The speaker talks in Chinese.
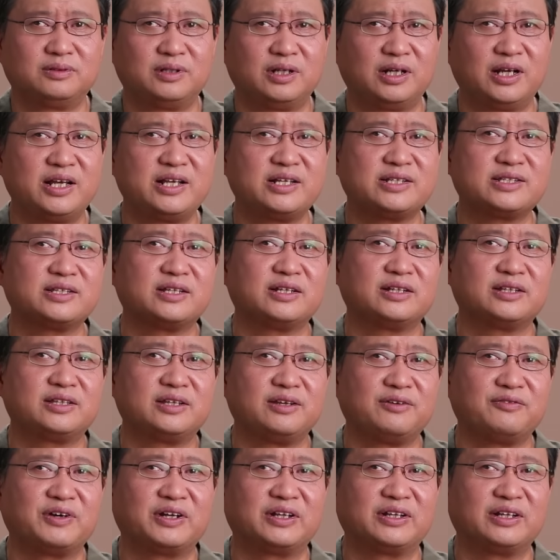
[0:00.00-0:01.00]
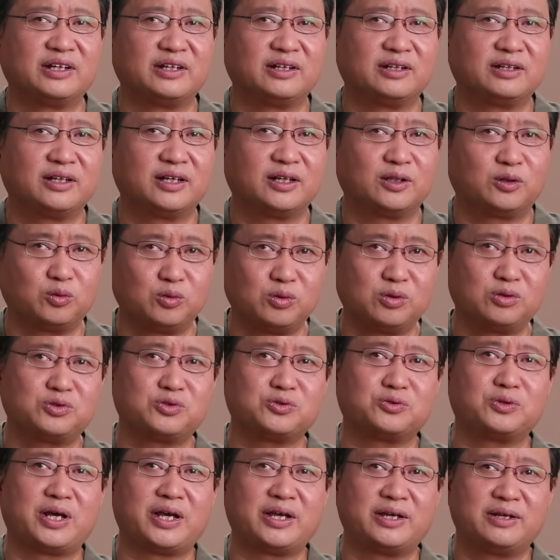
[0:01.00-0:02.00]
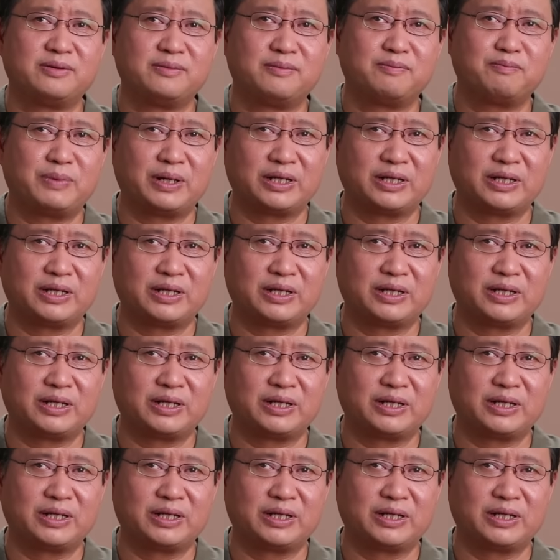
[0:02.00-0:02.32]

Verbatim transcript: 类似的地方呢拖出来，